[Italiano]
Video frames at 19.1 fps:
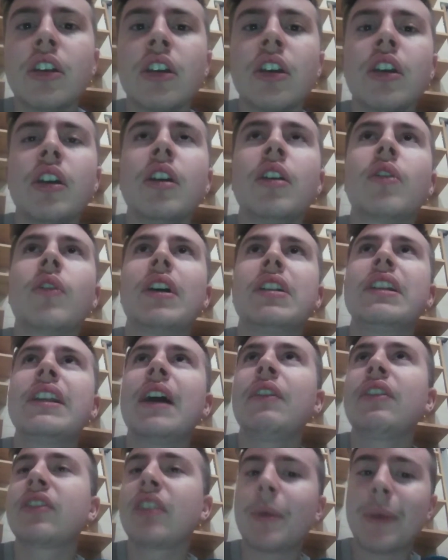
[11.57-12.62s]
Quando il Napoli
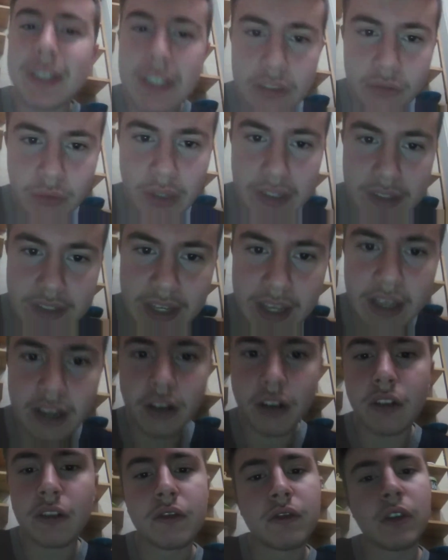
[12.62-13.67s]
stava perdendo 1-0,
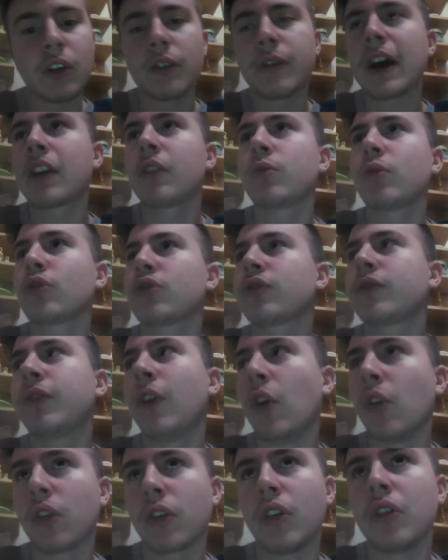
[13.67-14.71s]
volevo fare uno
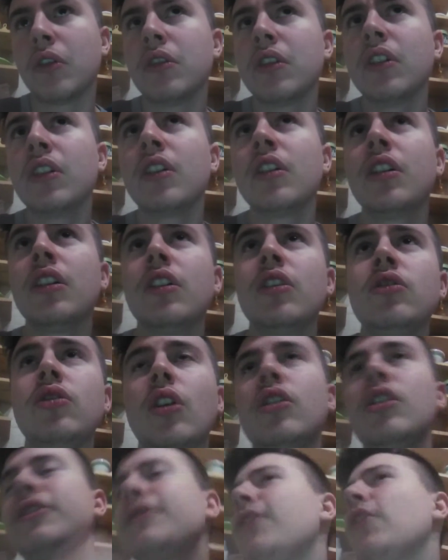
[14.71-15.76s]
sfogo. Non uno
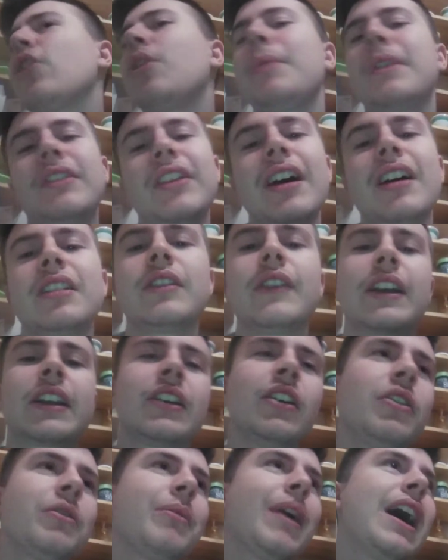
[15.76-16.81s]
sfogo pesante, perché
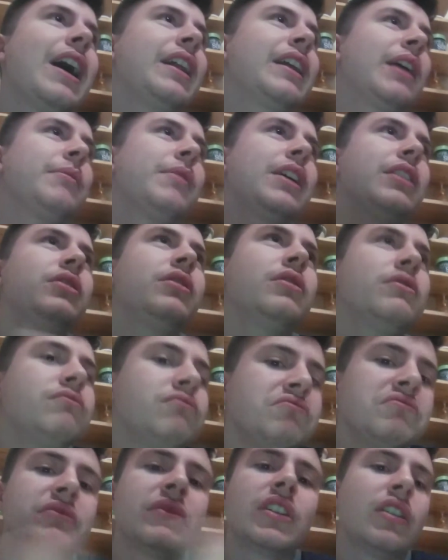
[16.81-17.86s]
ormai il campionato
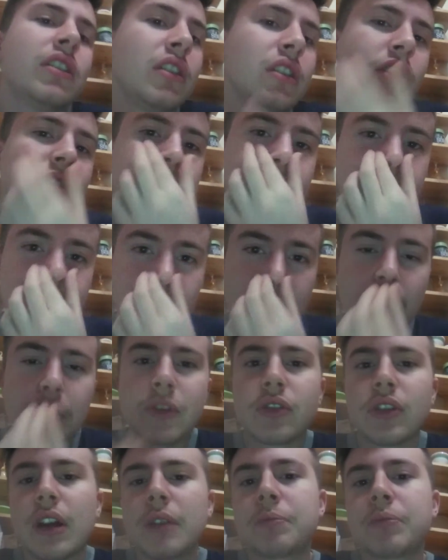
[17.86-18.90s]
Napoli non
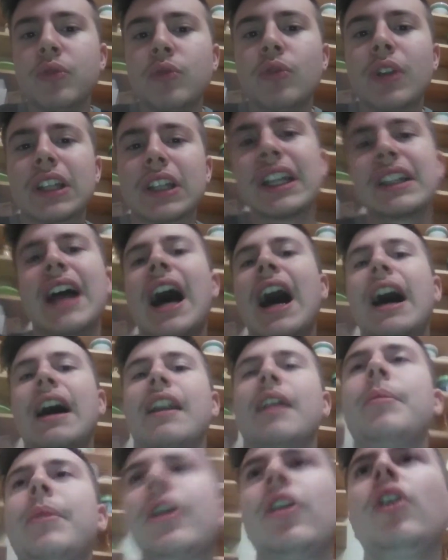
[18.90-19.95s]
ha più nulla da dare,
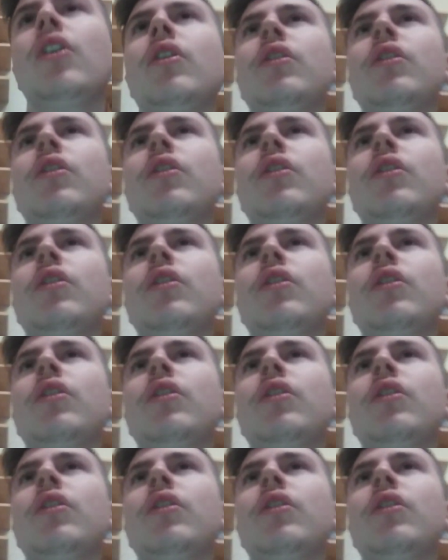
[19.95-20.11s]
però